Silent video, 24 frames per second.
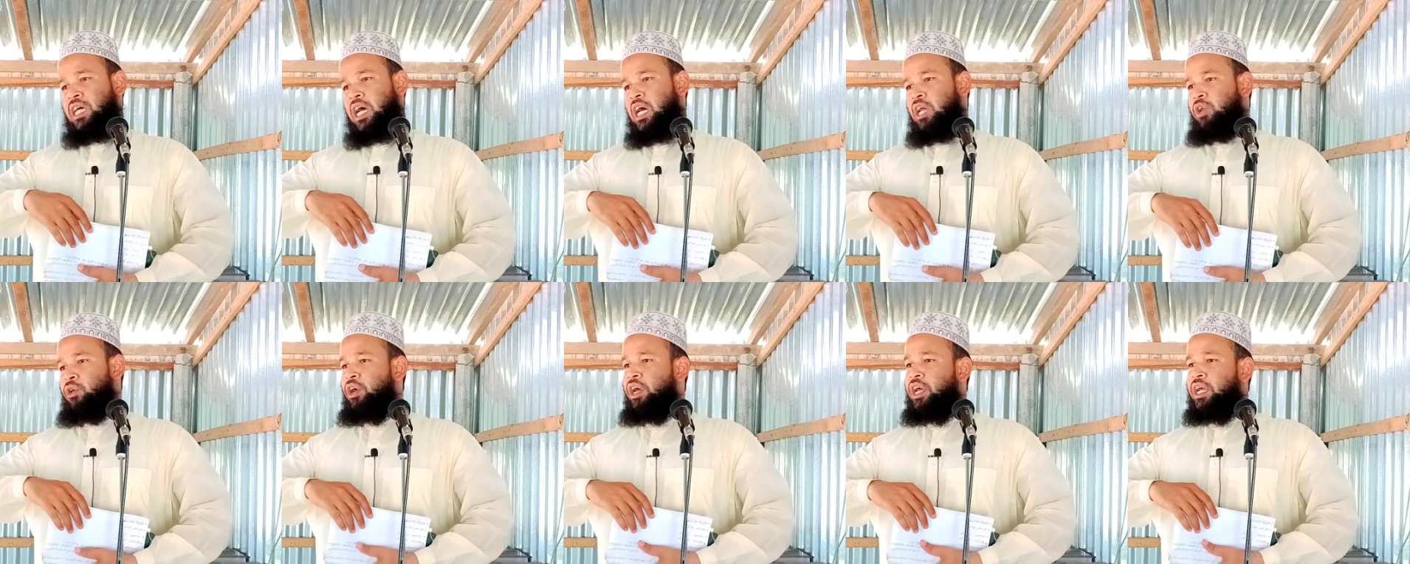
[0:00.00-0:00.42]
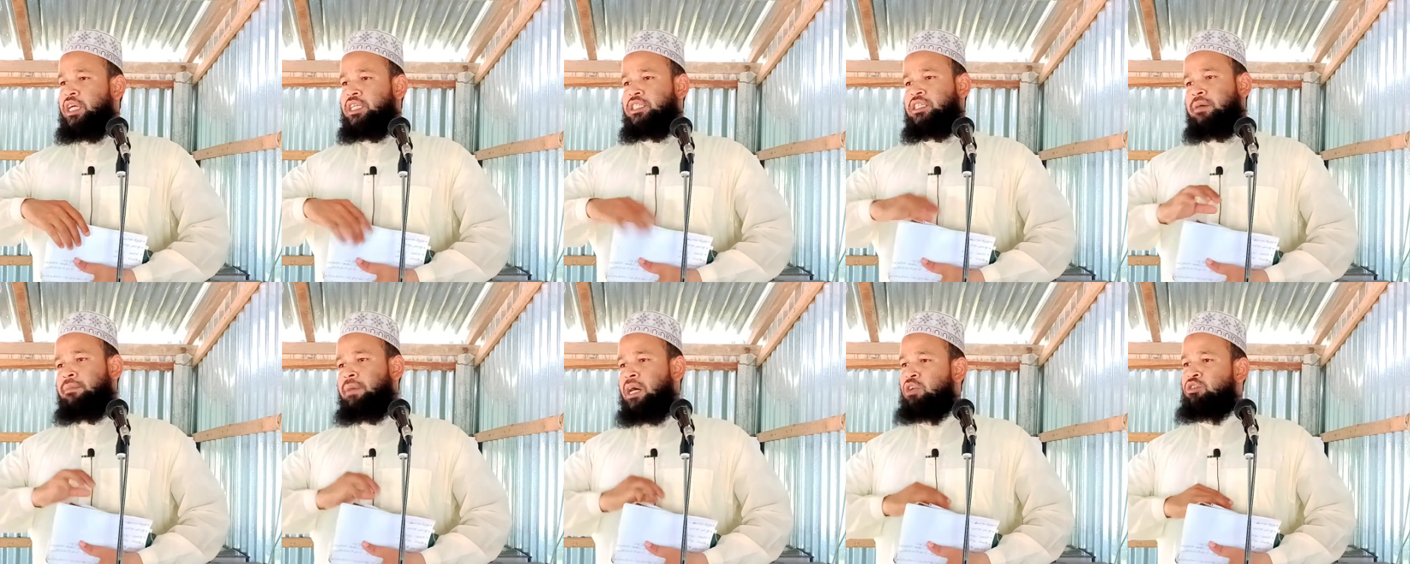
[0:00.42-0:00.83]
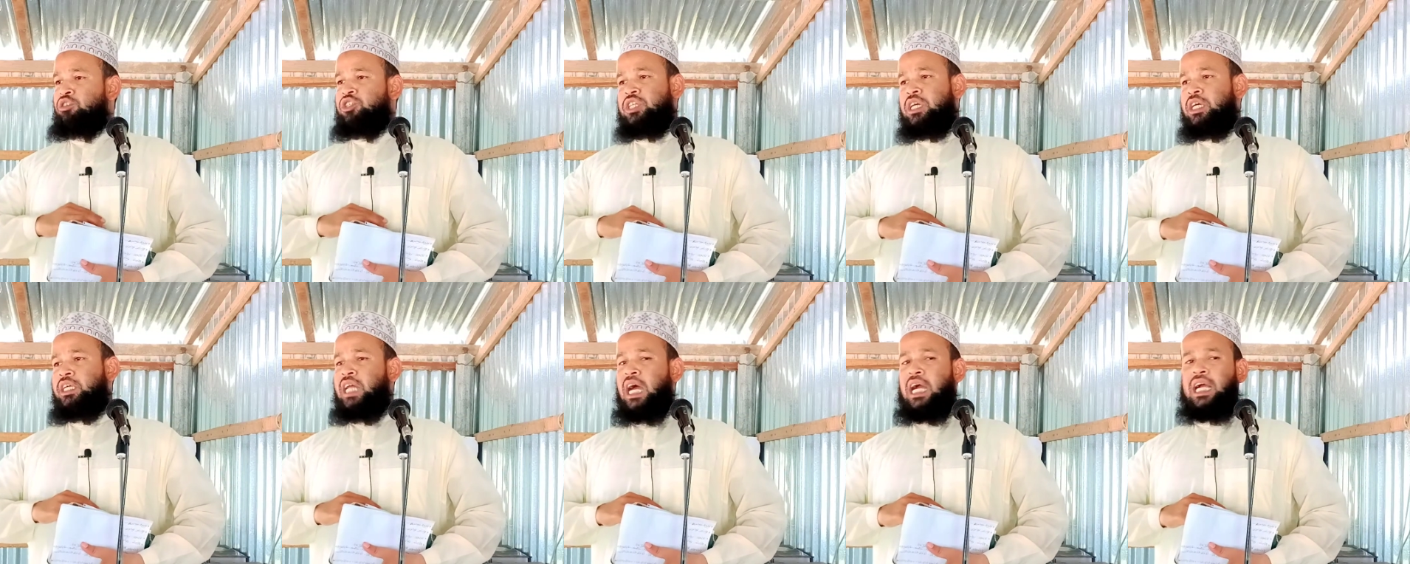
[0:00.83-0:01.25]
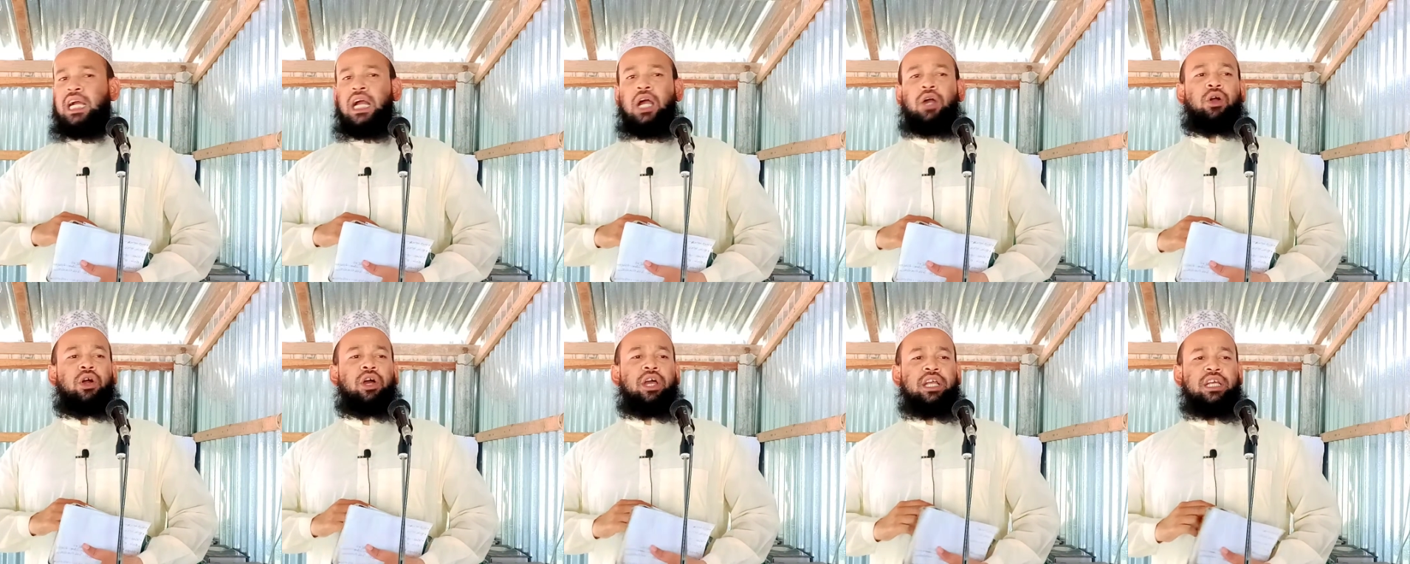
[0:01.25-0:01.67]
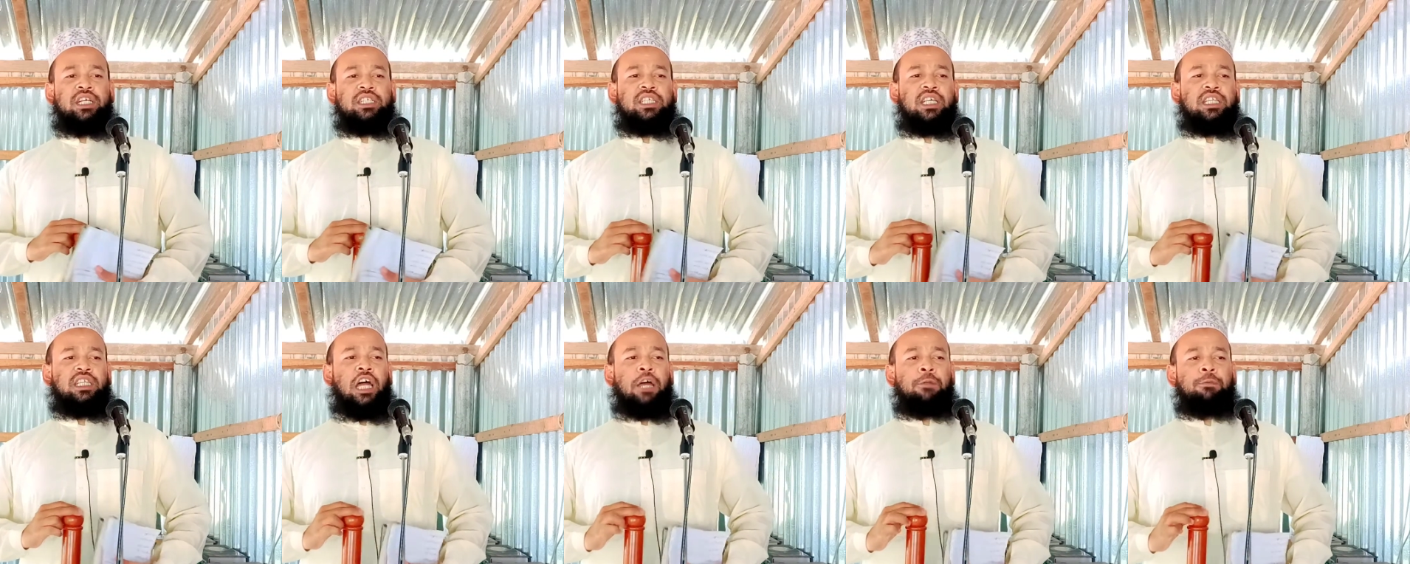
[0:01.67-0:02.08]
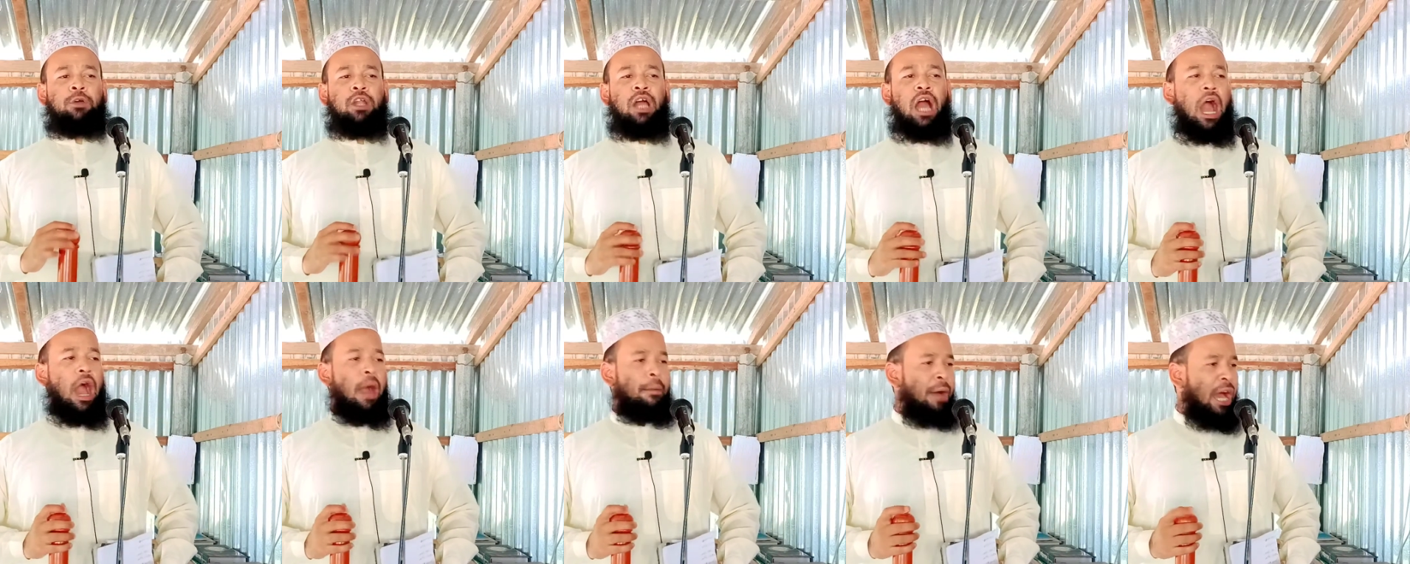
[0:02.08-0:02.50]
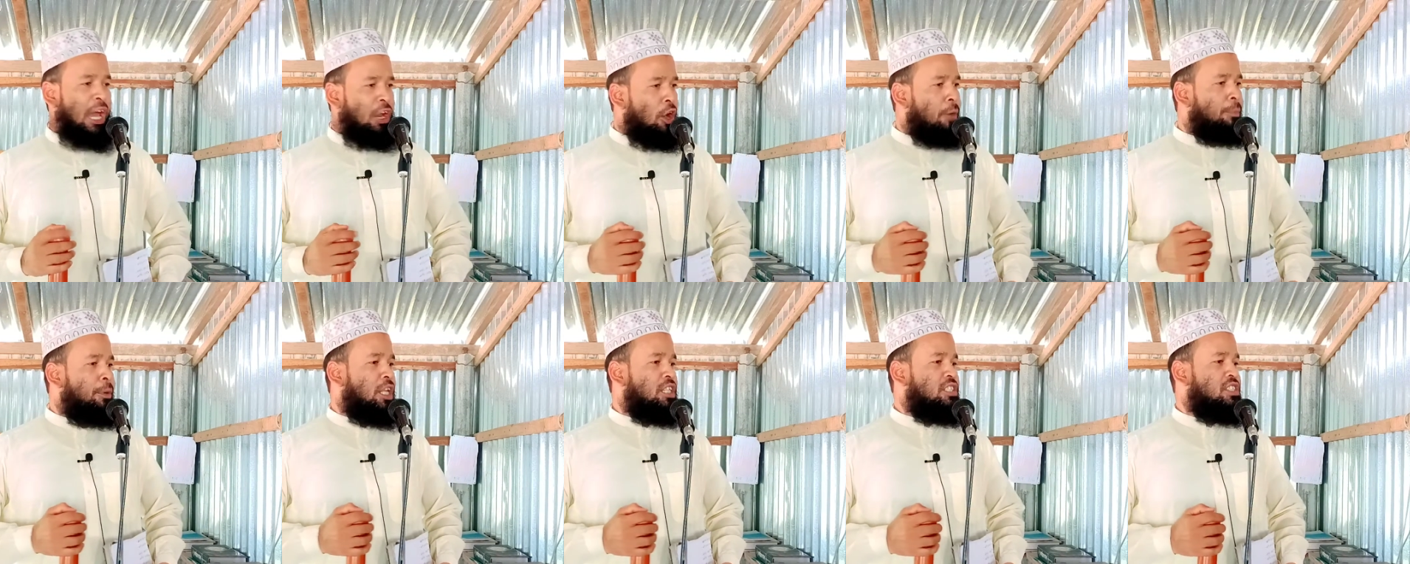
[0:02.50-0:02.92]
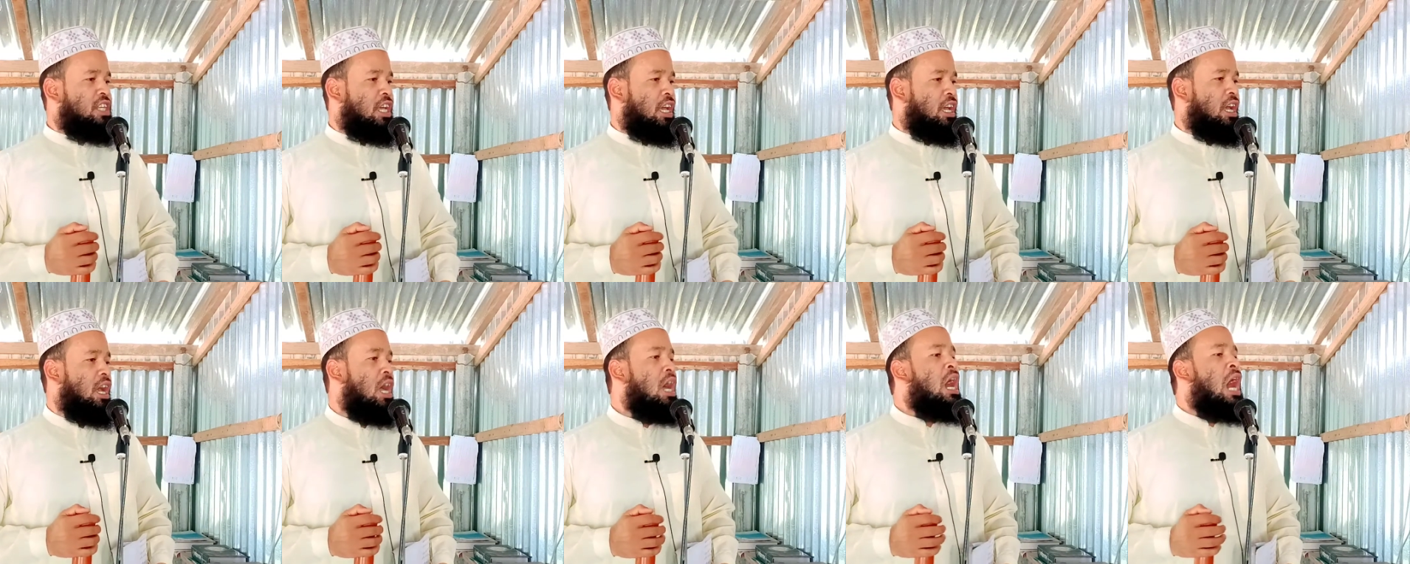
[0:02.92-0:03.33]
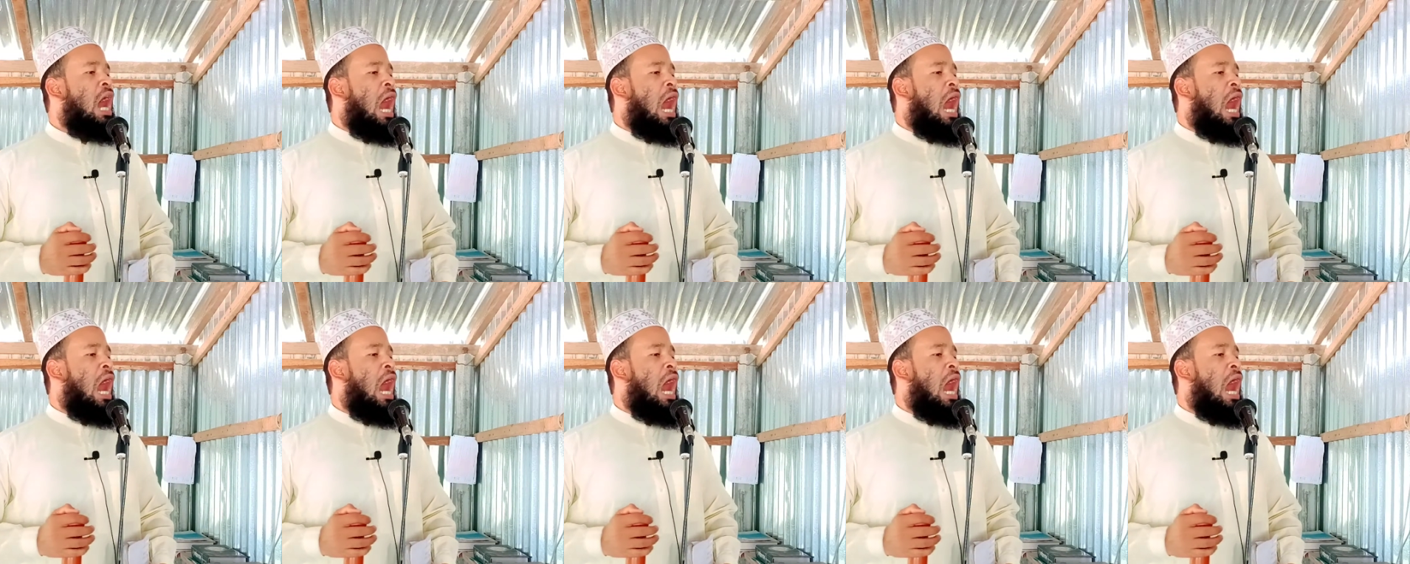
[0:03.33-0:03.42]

আজান হয়ে গেছে মানুষকে ডাকা হয়ে গেছে তারপরে আবারও বলছে